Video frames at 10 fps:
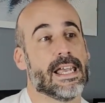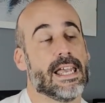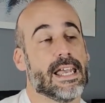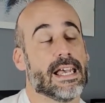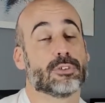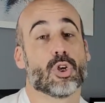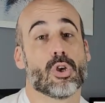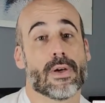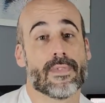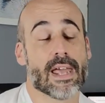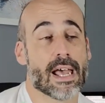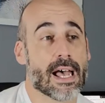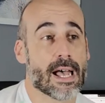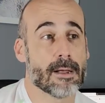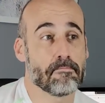Eh, Antonio
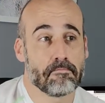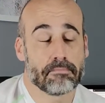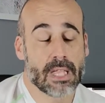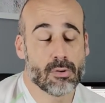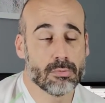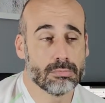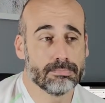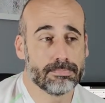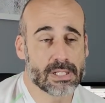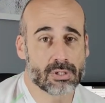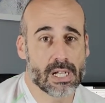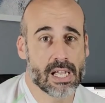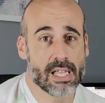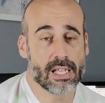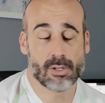Bandera es un
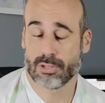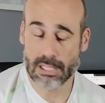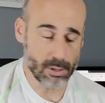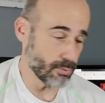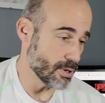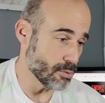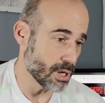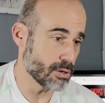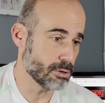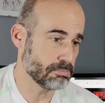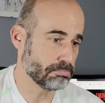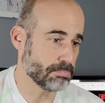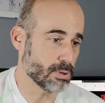personaje que no sale en los videojuegos,